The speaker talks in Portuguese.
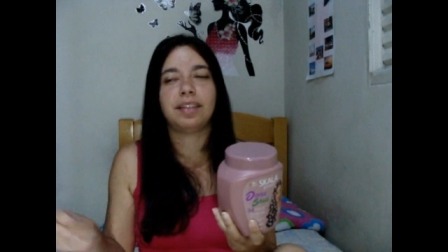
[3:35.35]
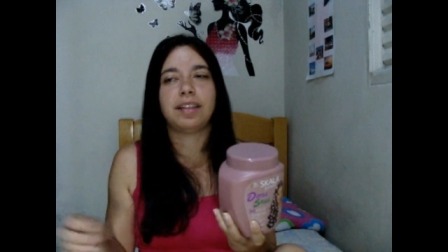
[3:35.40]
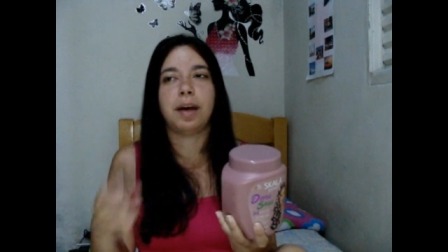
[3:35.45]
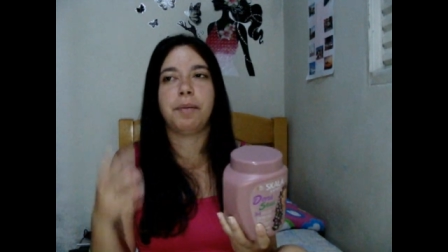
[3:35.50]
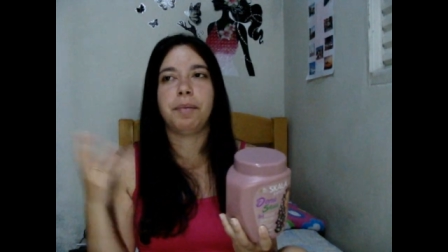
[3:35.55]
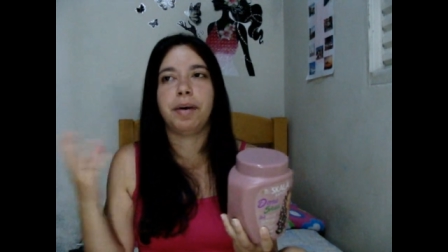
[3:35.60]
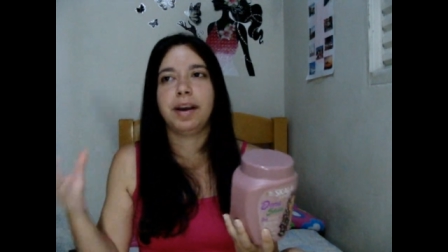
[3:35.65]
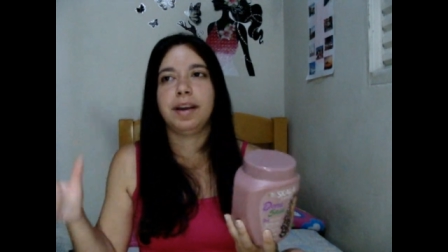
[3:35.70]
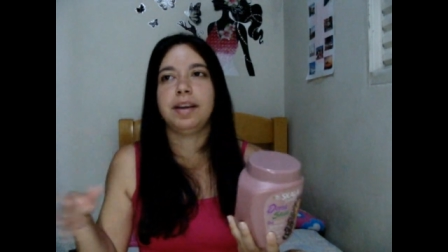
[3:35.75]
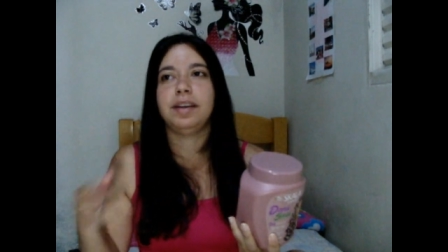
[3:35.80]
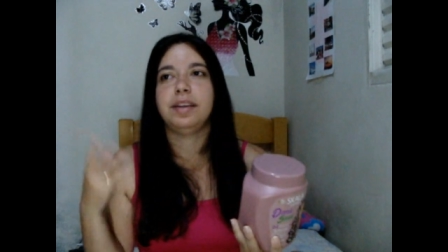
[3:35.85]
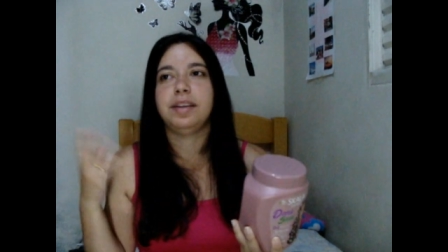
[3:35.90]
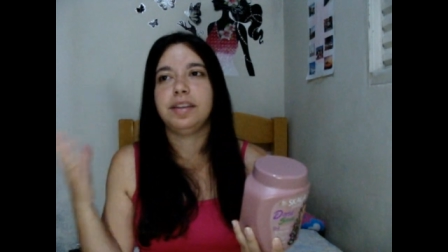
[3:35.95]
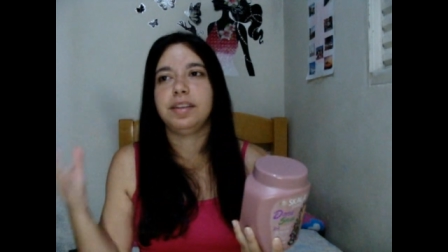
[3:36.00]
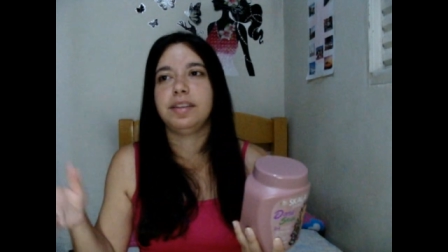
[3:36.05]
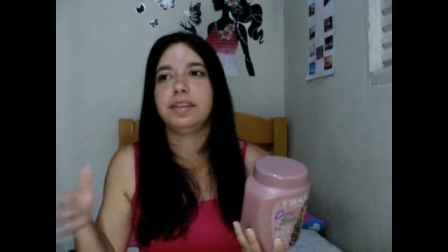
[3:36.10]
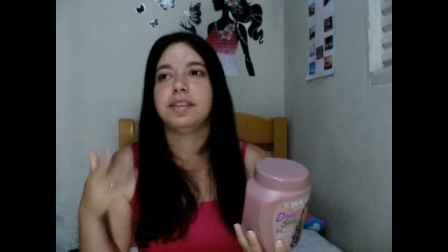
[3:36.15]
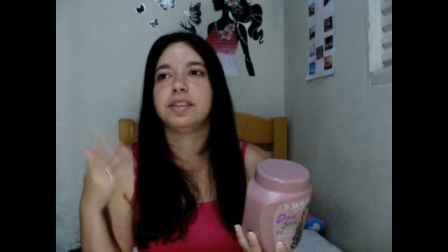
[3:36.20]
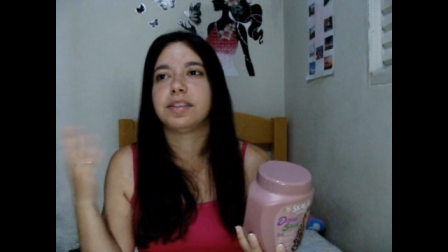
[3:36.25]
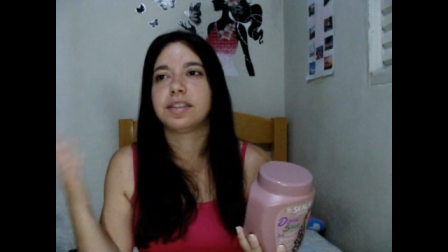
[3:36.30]
Tá
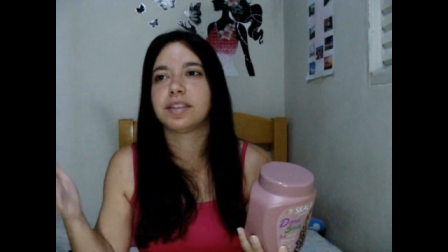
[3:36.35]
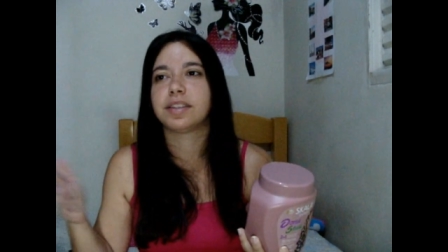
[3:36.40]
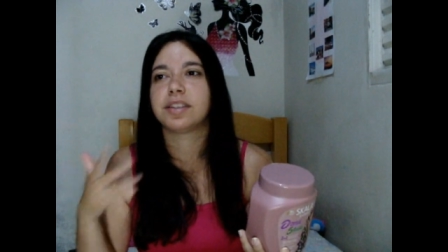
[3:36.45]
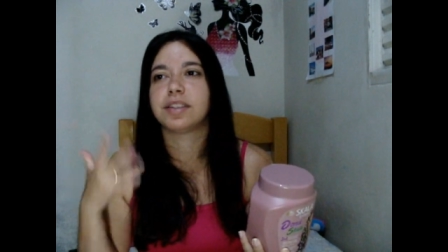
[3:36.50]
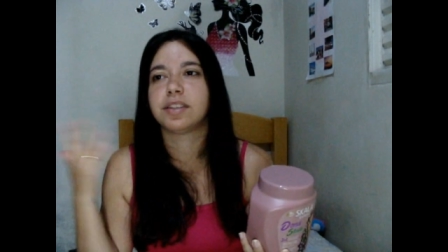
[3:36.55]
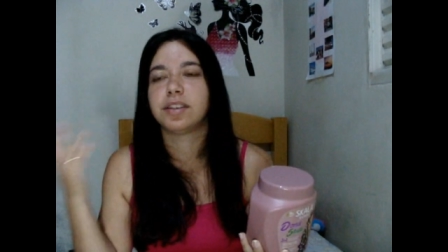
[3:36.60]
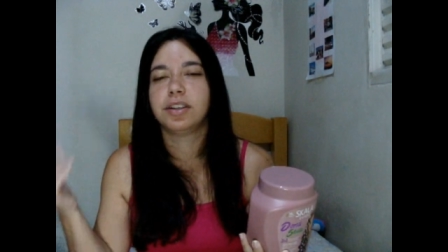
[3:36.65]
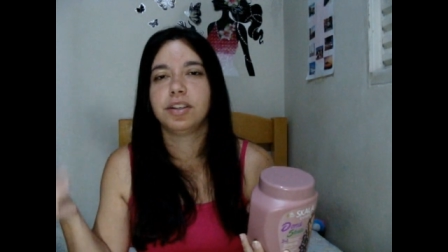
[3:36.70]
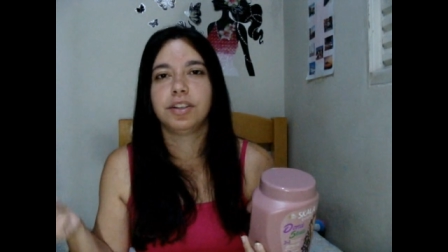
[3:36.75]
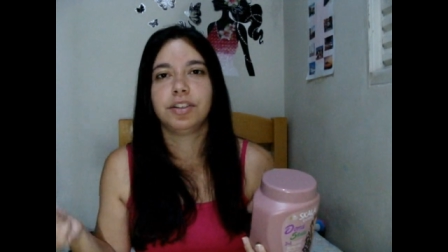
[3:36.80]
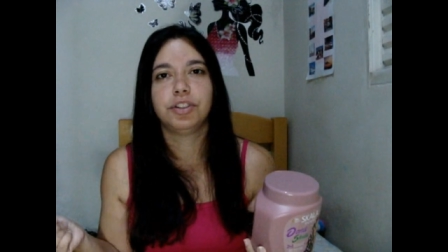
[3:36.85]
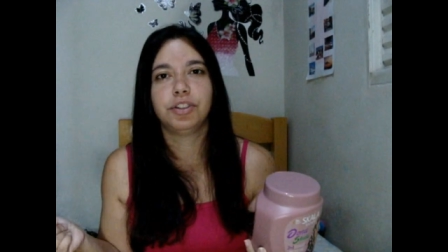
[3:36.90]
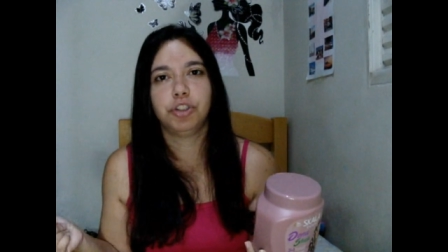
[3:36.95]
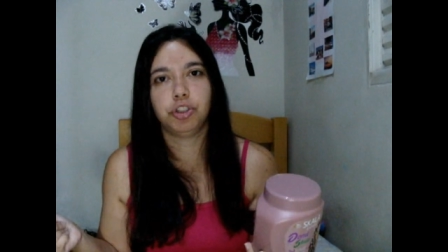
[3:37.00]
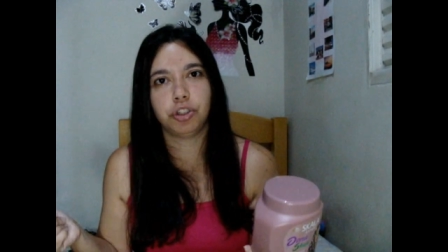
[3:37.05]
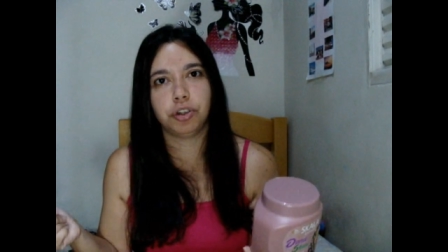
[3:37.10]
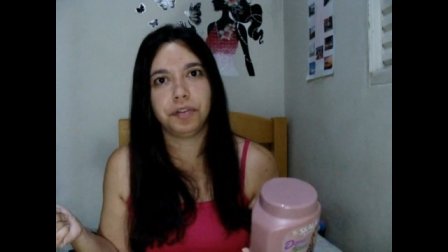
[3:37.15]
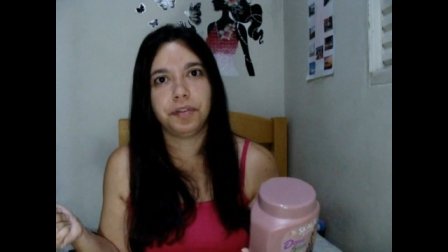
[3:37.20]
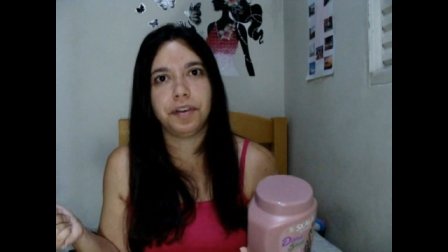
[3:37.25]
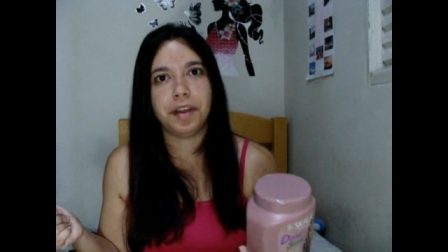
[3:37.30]
mais
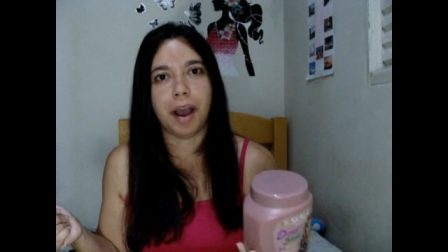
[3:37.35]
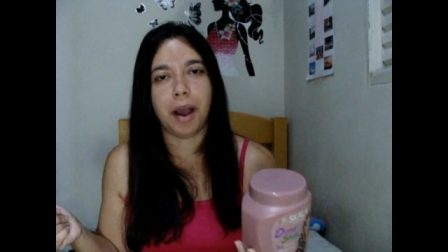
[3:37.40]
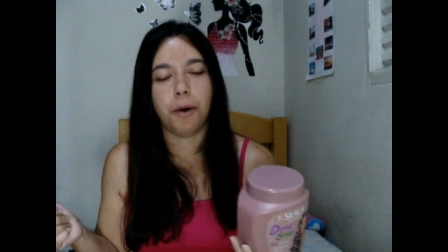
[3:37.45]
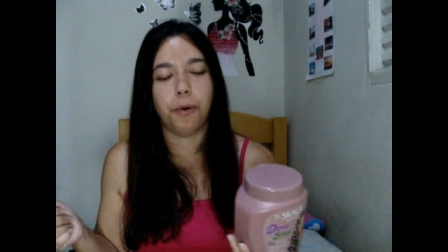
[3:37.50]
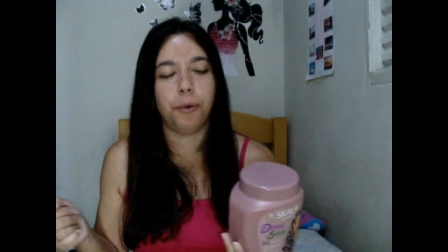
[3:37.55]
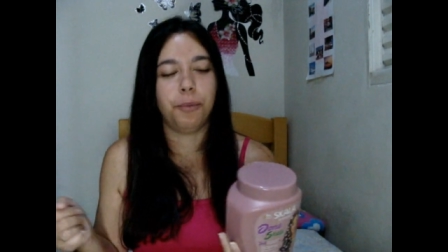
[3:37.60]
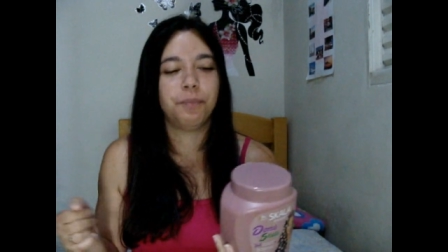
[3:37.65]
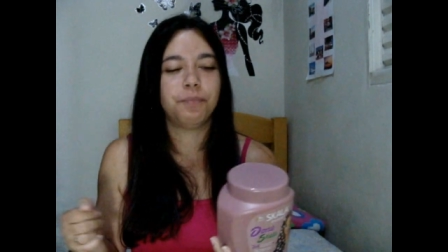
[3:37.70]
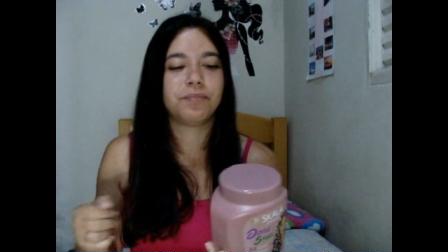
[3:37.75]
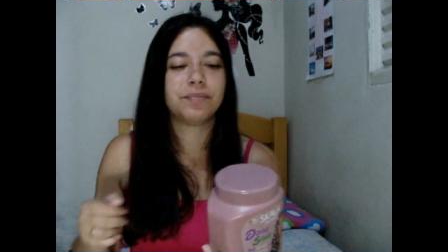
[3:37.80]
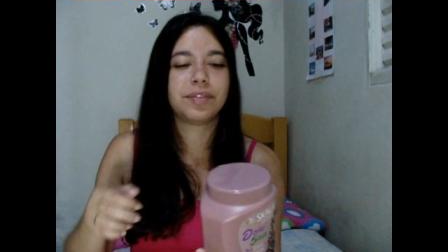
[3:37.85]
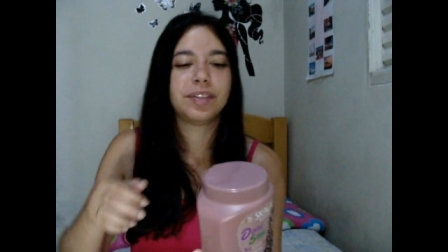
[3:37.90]
jovial.